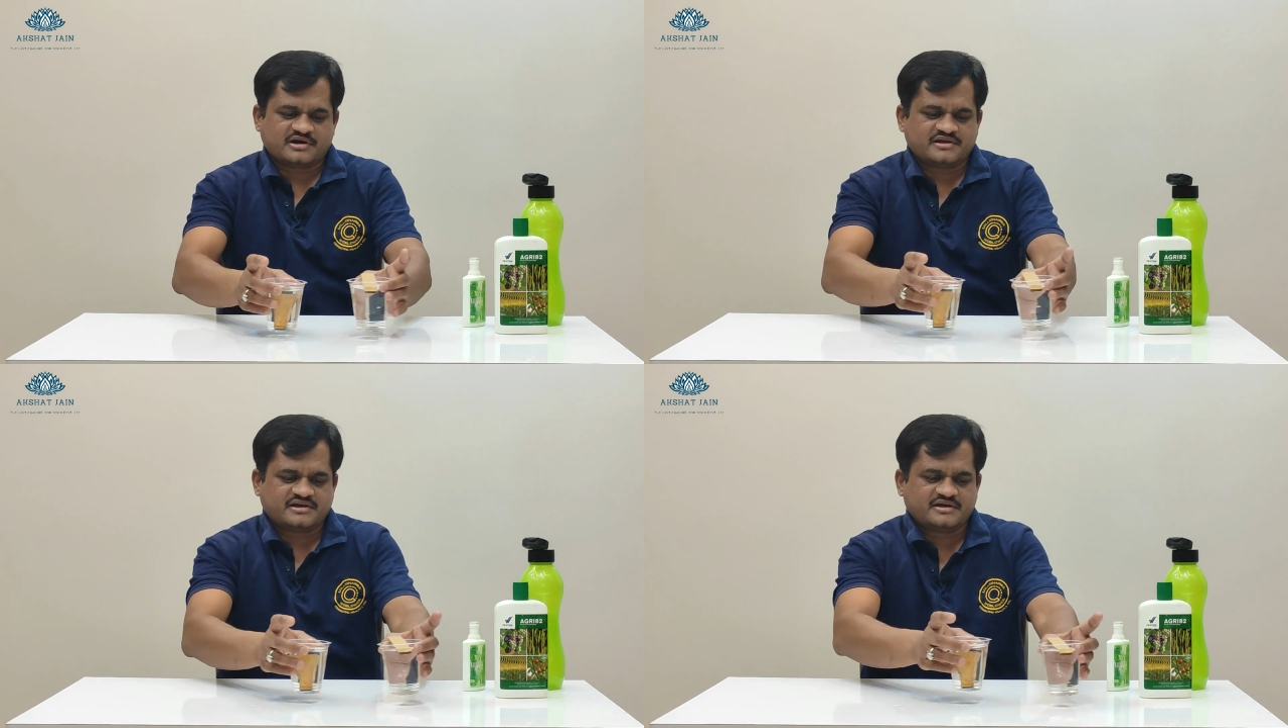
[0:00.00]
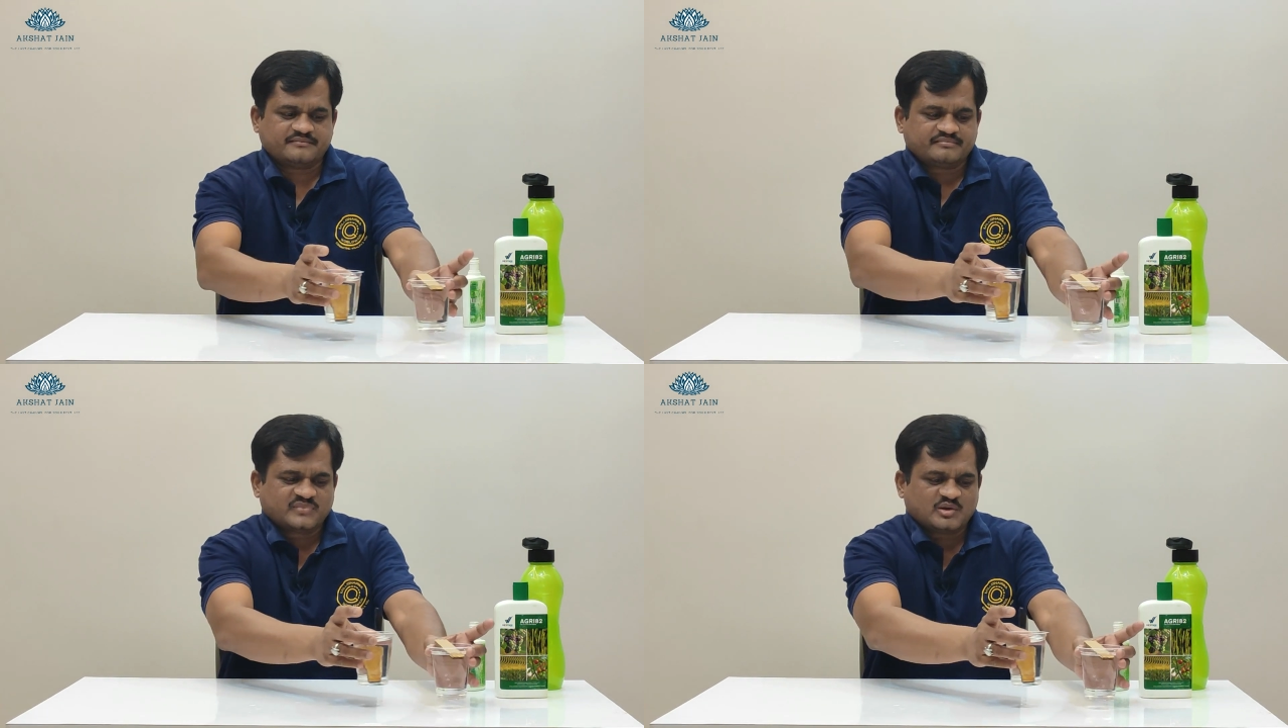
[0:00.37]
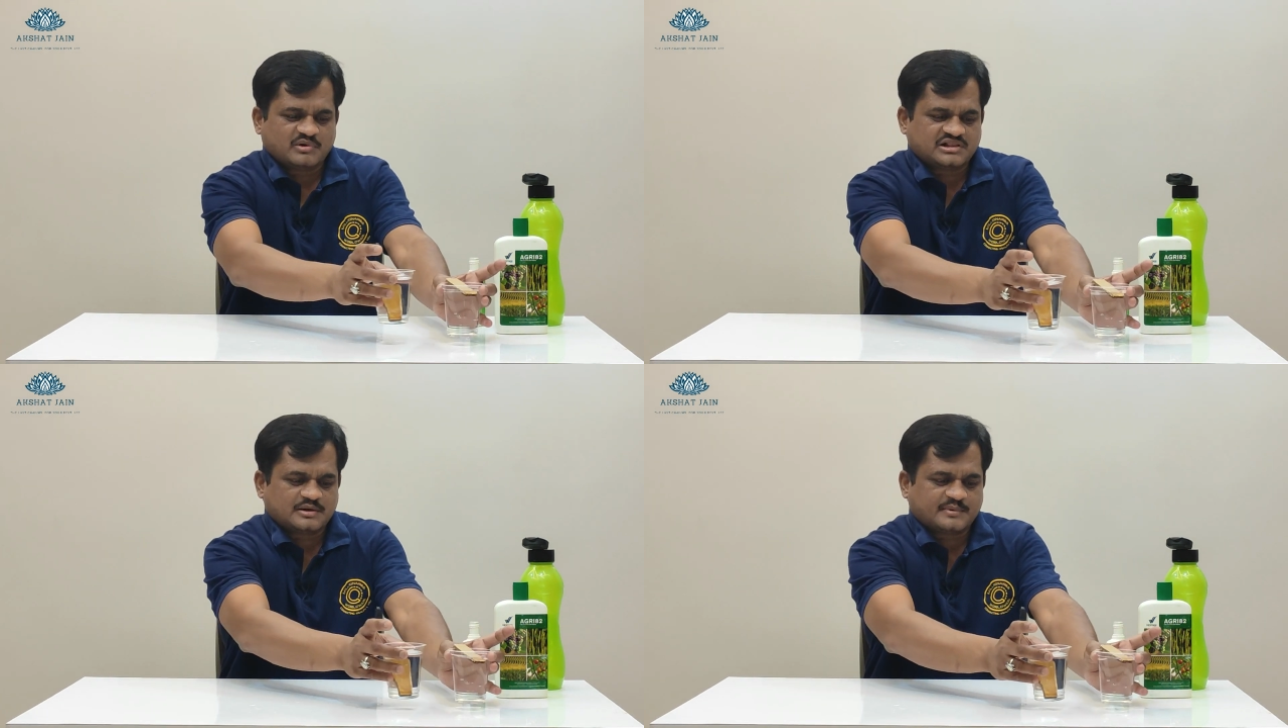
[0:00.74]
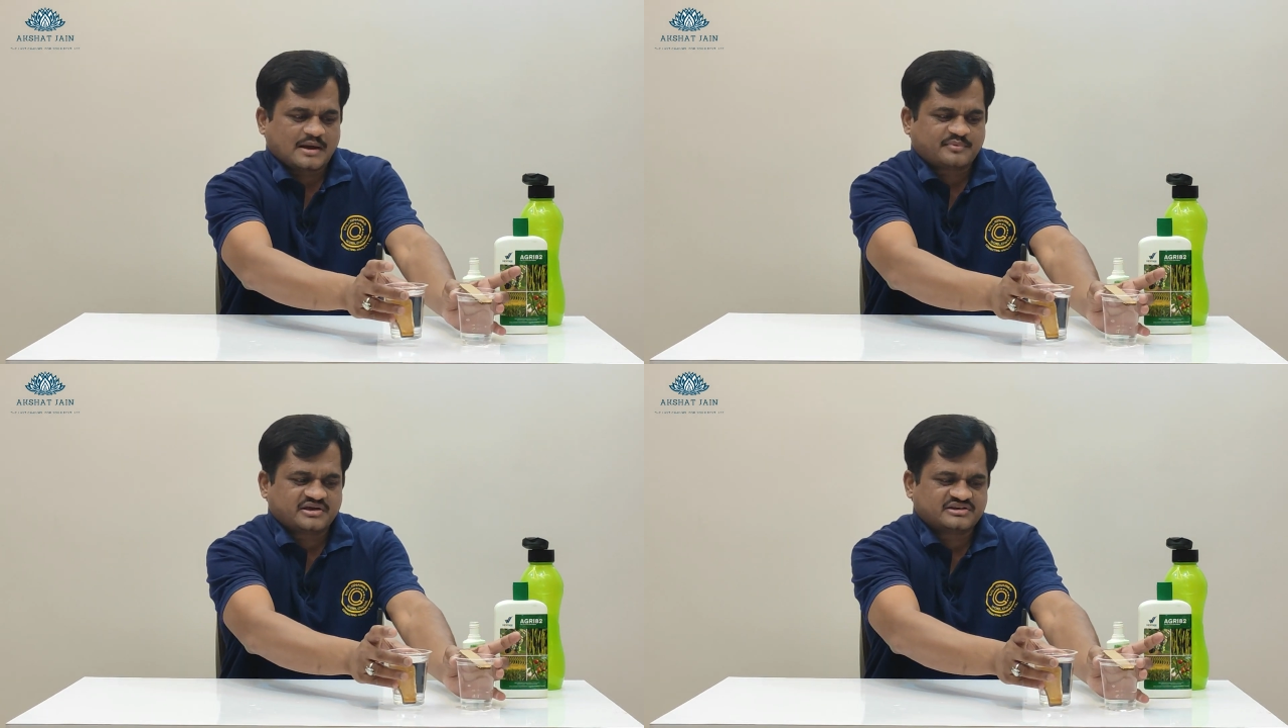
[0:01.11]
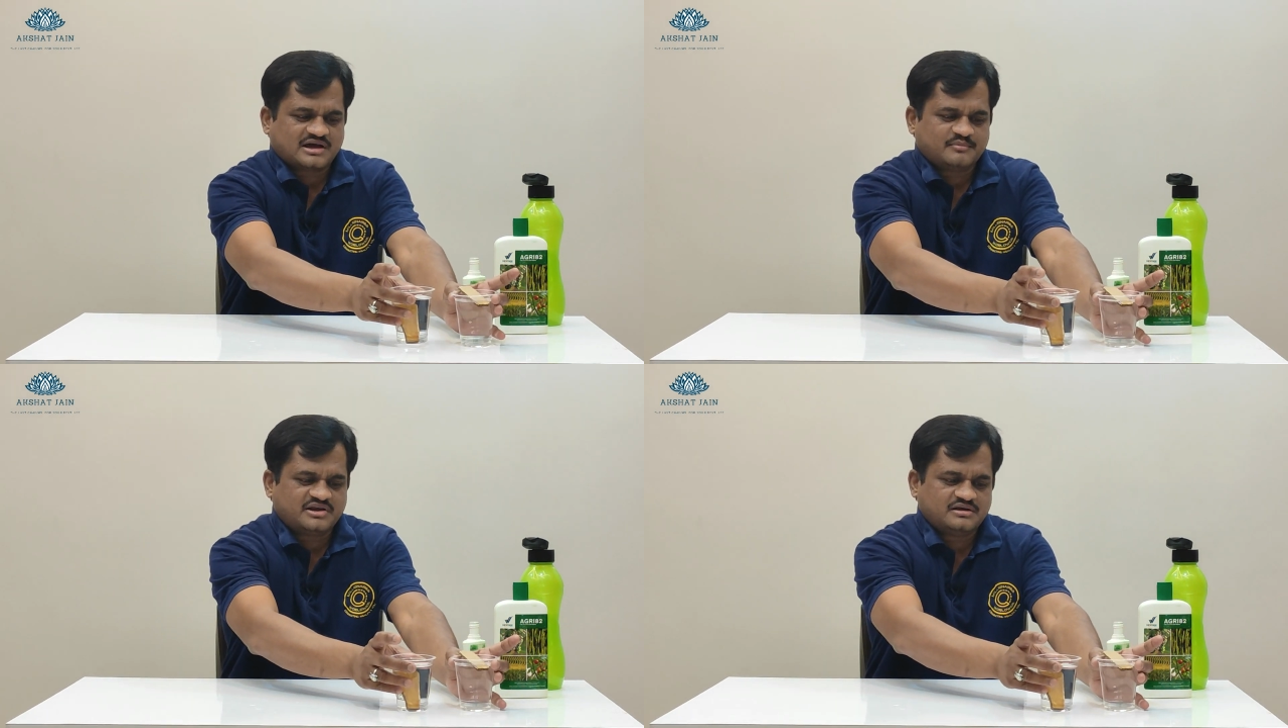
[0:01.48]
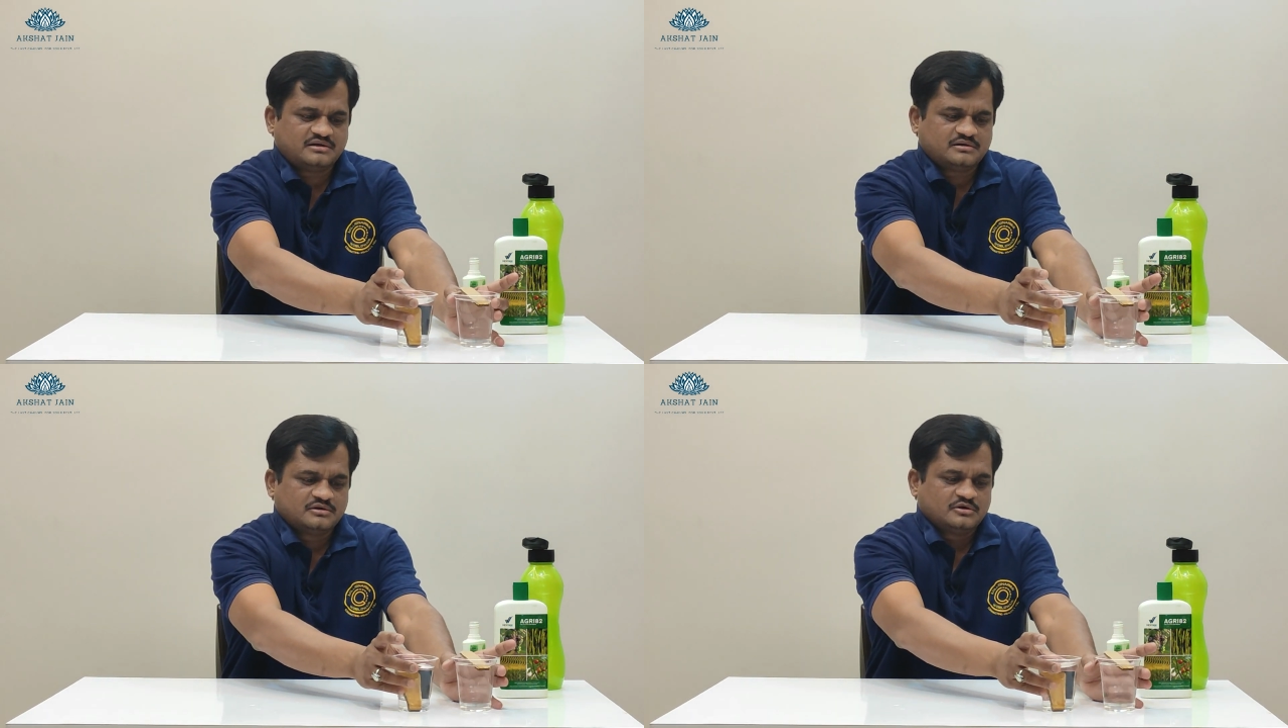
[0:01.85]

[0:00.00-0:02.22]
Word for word: करेंगे मतलब आपके सामने